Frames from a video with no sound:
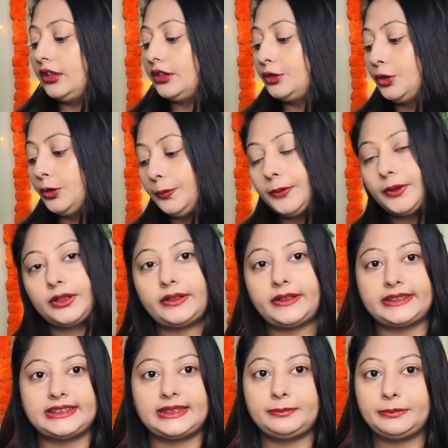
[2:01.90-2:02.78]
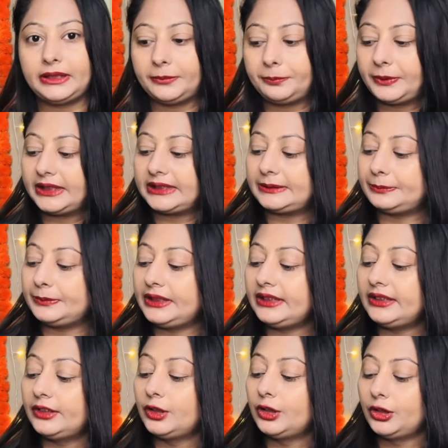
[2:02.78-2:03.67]
दो प्रोडक्ट्स है मेरे पास में
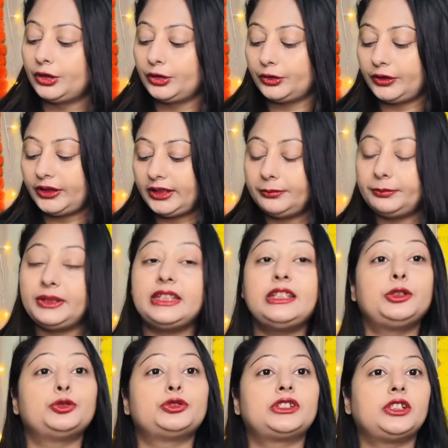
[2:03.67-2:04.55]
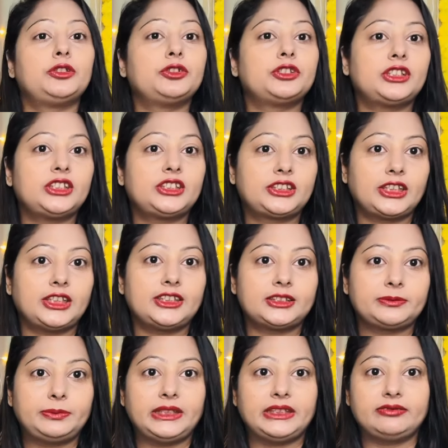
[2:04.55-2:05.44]
तो इनमें दूसरे दूसरे शेड्स
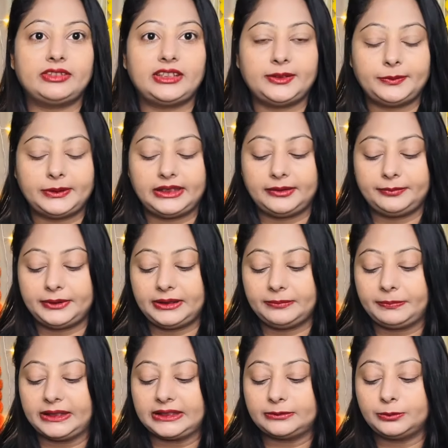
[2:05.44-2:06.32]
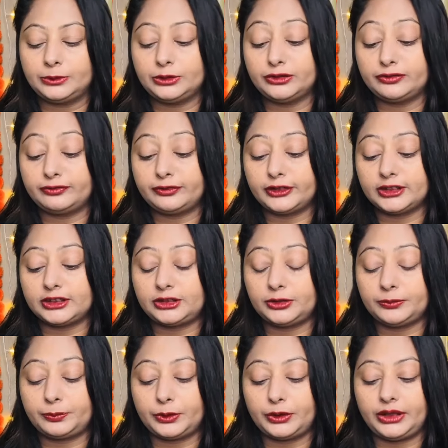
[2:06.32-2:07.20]
भी अवेलेबल है मेरे पास में जो फर्स्ट
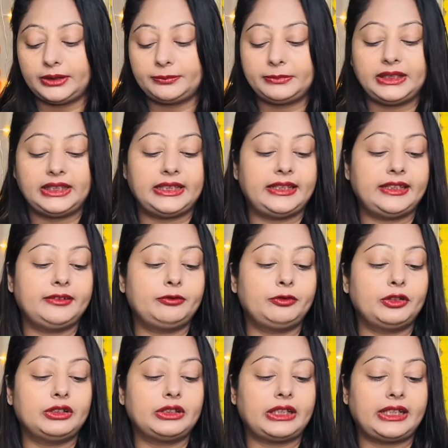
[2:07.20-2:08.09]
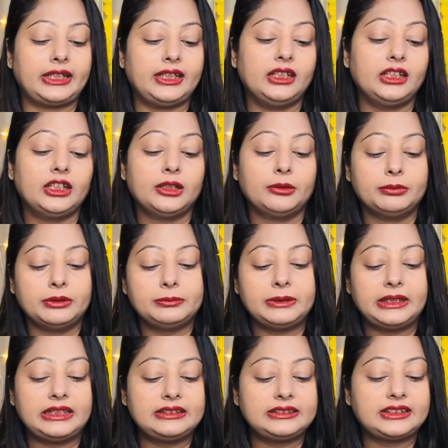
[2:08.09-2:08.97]
जो प्रोडक्ट में है वो है
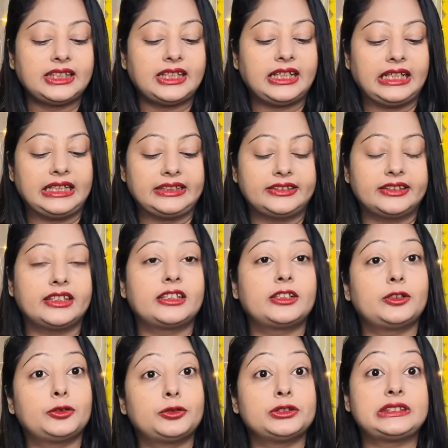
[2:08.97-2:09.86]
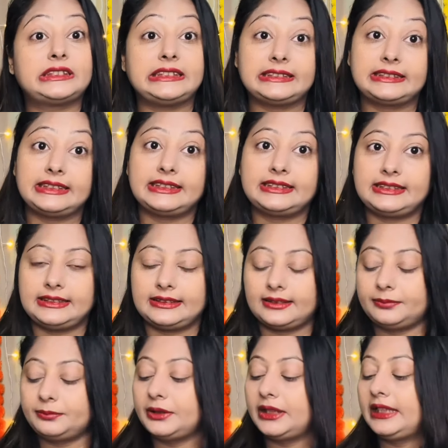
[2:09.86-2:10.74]
ममा आर्ट का हाइड्रा ग्लो सीसी
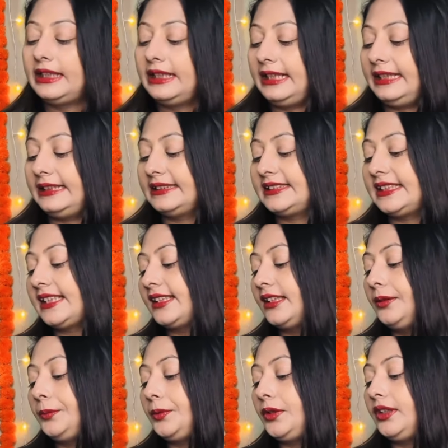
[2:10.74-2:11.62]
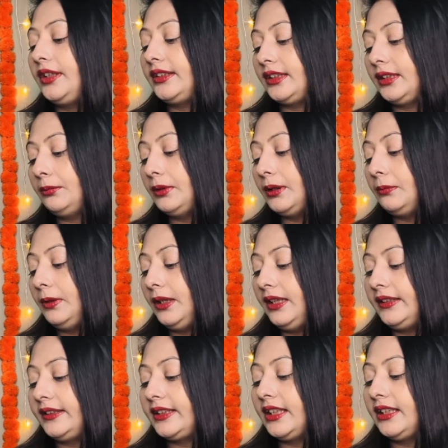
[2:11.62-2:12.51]
सीरम एंड सेकेंड प्रोडक्ट है ममा
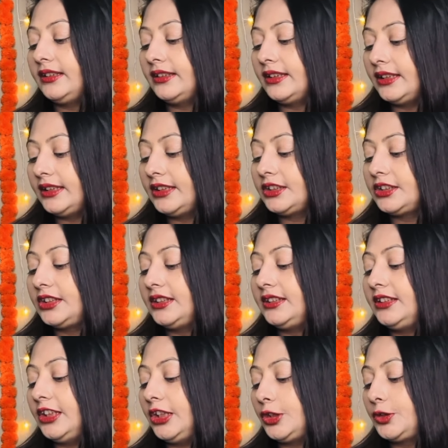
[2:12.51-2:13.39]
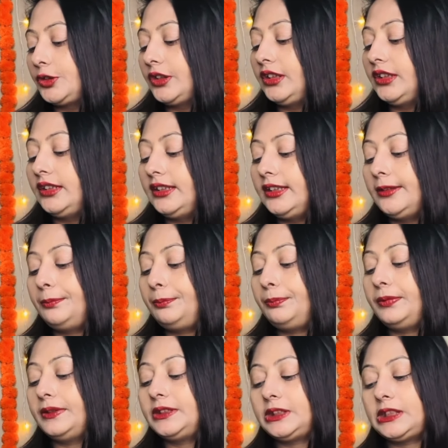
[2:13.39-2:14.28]
आर्ट का नरिशिंग नेचुरल
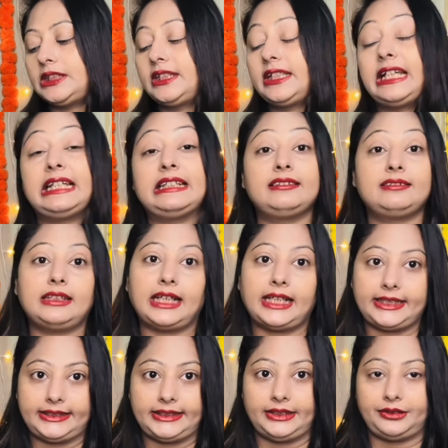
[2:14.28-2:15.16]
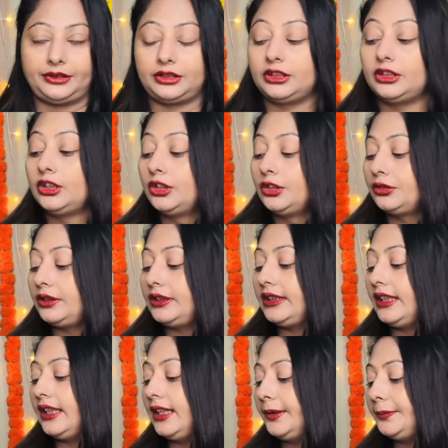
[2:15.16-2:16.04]
लिप चिक एंड आई टिंट तो
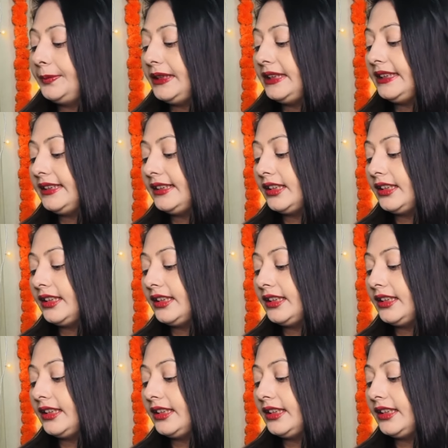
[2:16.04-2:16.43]
यहाँ पे